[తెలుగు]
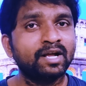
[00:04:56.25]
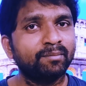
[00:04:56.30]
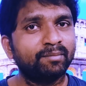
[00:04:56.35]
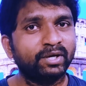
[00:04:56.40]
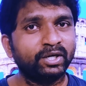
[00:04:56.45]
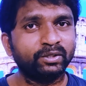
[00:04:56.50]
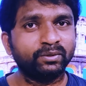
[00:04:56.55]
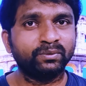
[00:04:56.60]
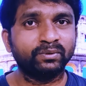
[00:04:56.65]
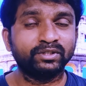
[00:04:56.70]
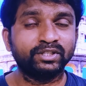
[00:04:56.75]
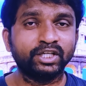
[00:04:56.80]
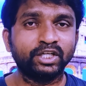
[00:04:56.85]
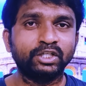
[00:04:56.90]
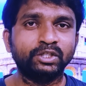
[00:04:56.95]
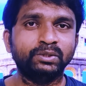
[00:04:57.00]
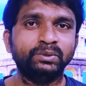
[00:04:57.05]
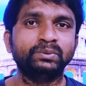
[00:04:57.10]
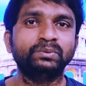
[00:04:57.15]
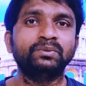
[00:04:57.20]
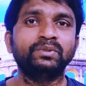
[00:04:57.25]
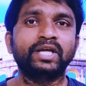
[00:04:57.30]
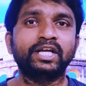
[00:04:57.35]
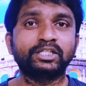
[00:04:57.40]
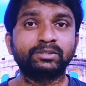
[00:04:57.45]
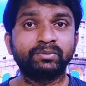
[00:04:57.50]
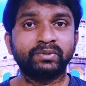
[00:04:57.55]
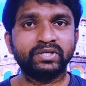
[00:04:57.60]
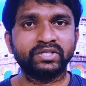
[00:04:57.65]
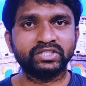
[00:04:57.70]
మనకు కొత్త న్యూ
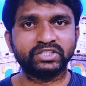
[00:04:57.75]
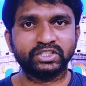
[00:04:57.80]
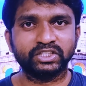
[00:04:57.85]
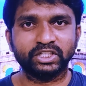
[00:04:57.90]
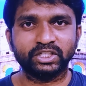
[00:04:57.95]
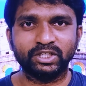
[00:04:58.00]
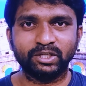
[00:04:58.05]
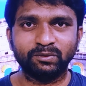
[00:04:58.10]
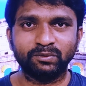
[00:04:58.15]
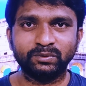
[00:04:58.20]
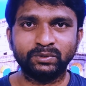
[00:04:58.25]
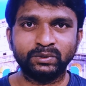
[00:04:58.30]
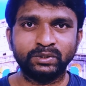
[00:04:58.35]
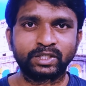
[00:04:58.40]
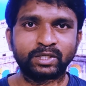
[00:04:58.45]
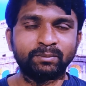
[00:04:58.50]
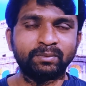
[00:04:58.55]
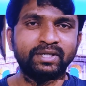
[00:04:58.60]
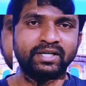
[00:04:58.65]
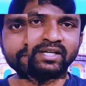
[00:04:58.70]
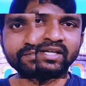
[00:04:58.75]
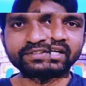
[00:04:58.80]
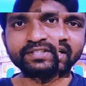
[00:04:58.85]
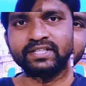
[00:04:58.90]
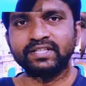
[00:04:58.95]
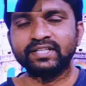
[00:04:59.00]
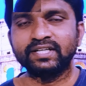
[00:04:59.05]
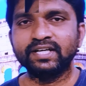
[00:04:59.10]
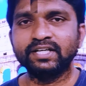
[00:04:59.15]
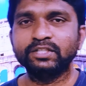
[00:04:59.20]
ఎక్స్పీరియన్స్ అయితే కలుగుతుంది అనమాట ఈ
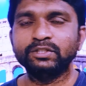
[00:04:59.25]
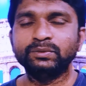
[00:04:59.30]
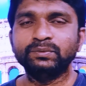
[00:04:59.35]
విధంగా